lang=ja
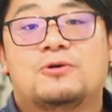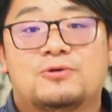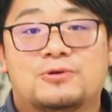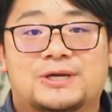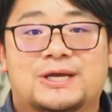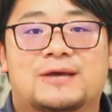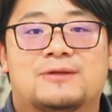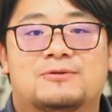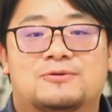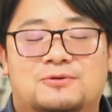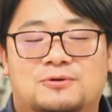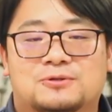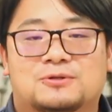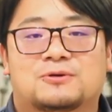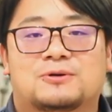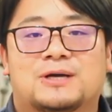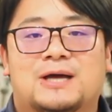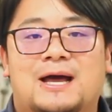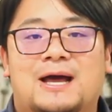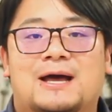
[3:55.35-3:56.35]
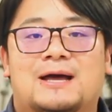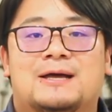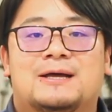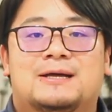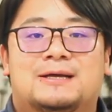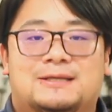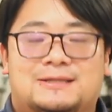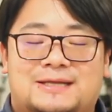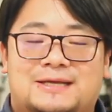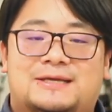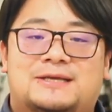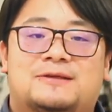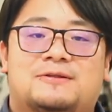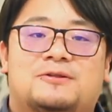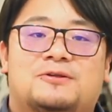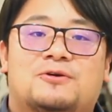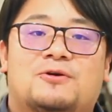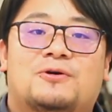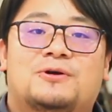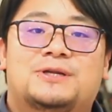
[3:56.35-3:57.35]
受けることができ
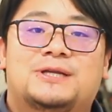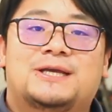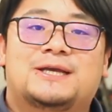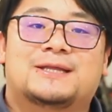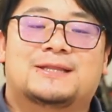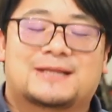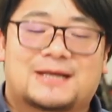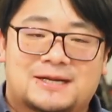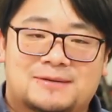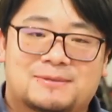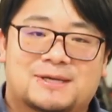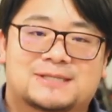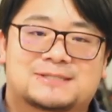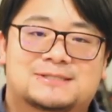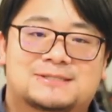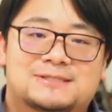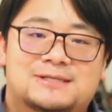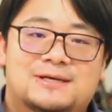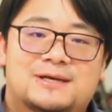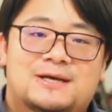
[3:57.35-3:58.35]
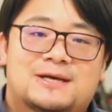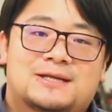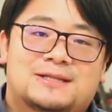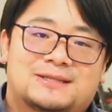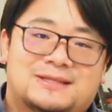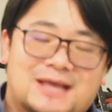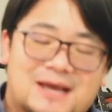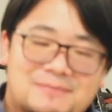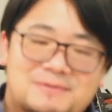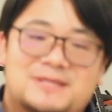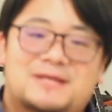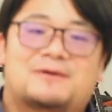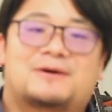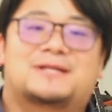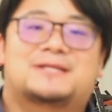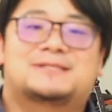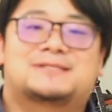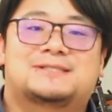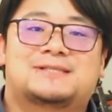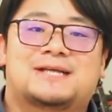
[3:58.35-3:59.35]
るようになりますダビデ
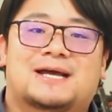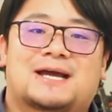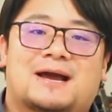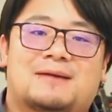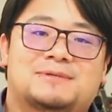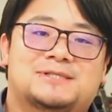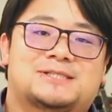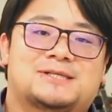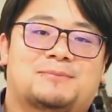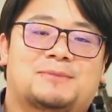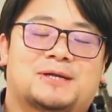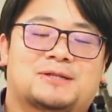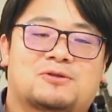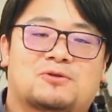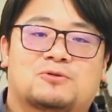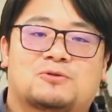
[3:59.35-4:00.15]
はですね、神様と